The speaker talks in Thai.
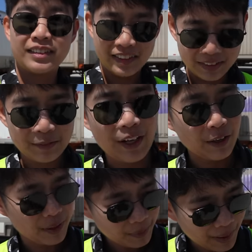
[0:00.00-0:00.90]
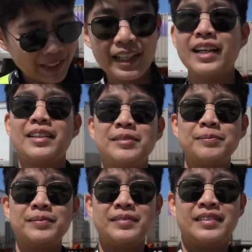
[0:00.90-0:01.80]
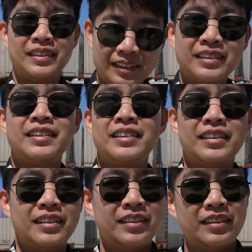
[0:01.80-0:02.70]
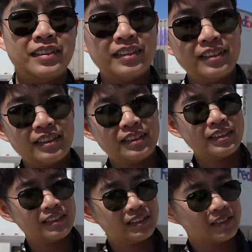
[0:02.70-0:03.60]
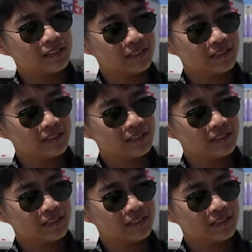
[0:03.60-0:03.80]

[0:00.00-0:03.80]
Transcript: จริงฝากไว้ประมาณนี้ค่ะมันเป็นเรื่องจริงมากๆเลยทุกค